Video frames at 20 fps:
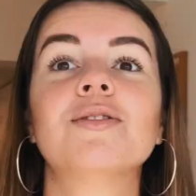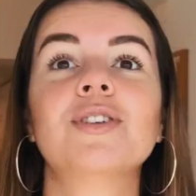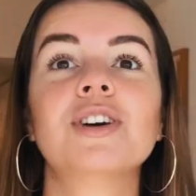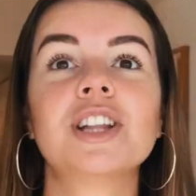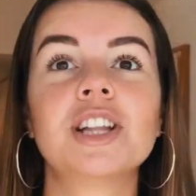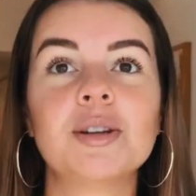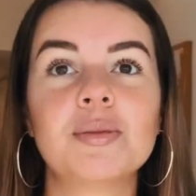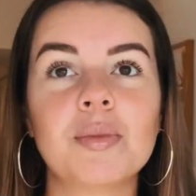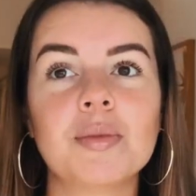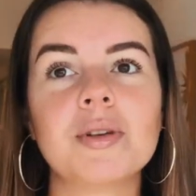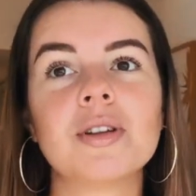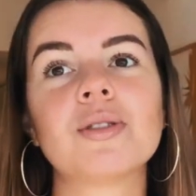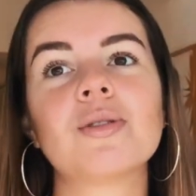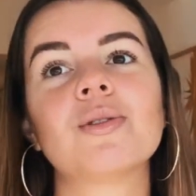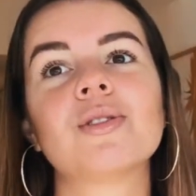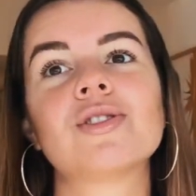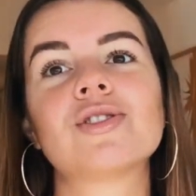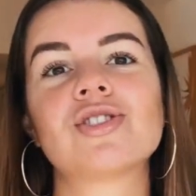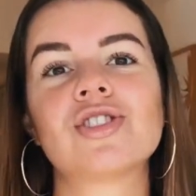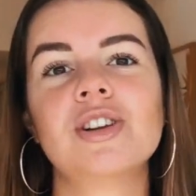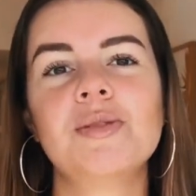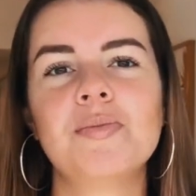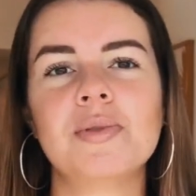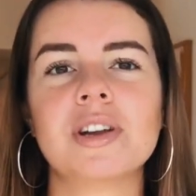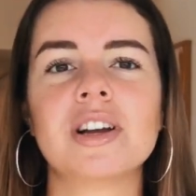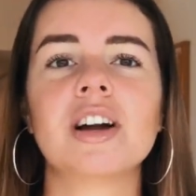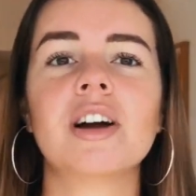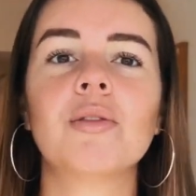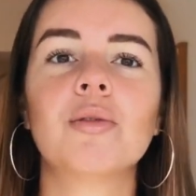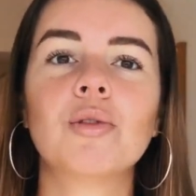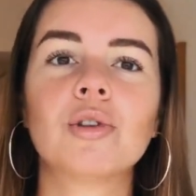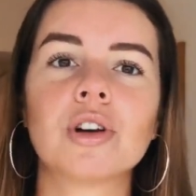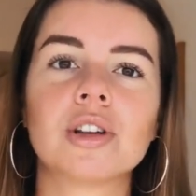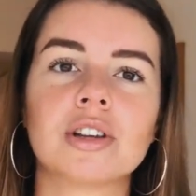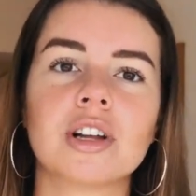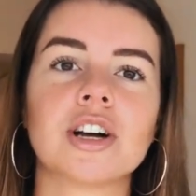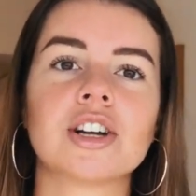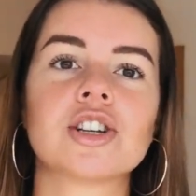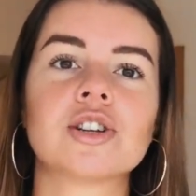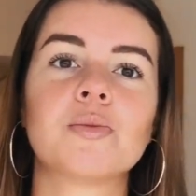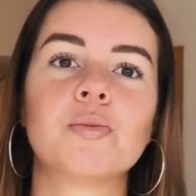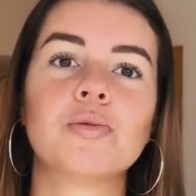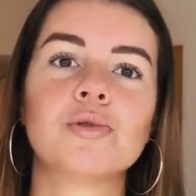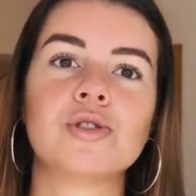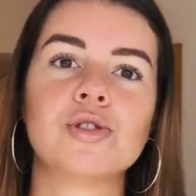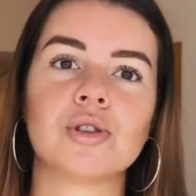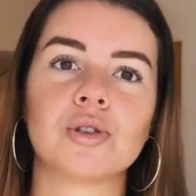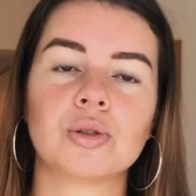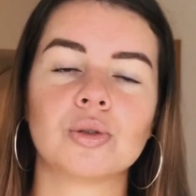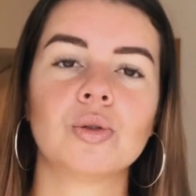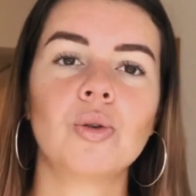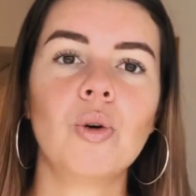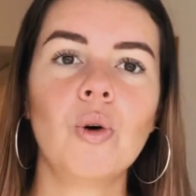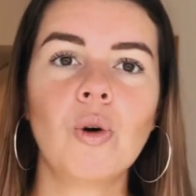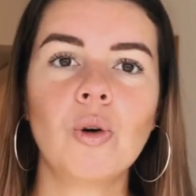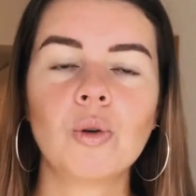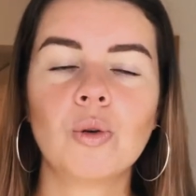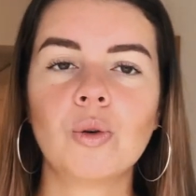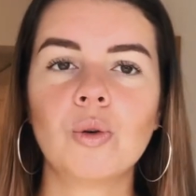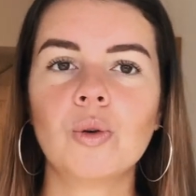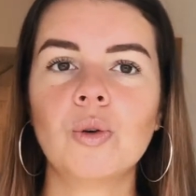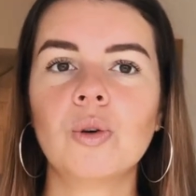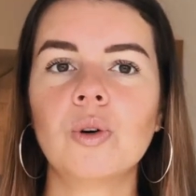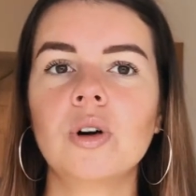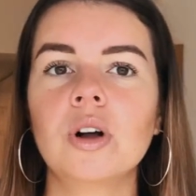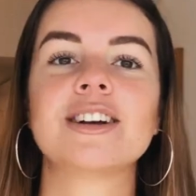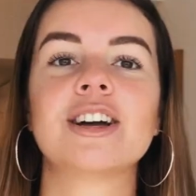В этот момент у нас шли переговоры также по ТикТоку,